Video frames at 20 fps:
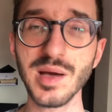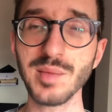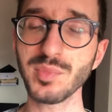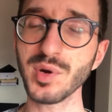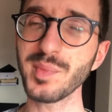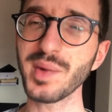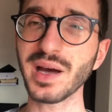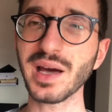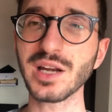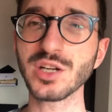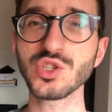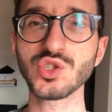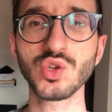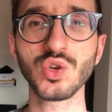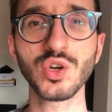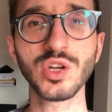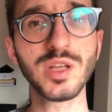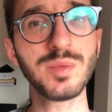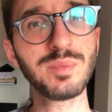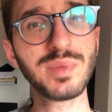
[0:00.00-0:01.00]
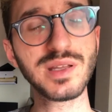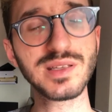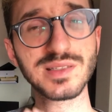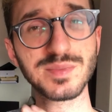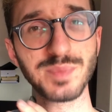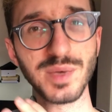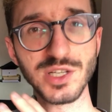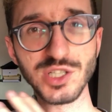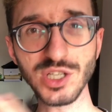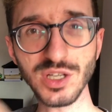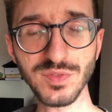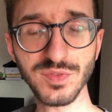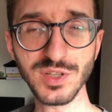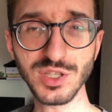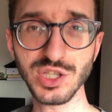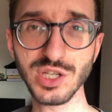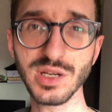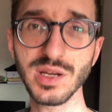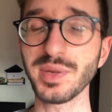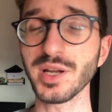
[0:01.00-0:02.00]
Poi magari ci sono libri
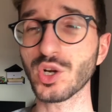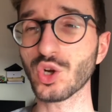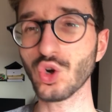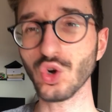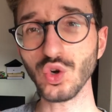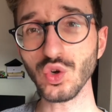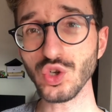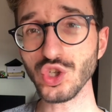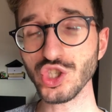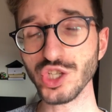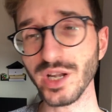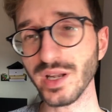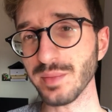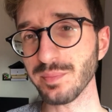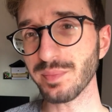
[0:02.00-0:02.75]
specifici per conoscere e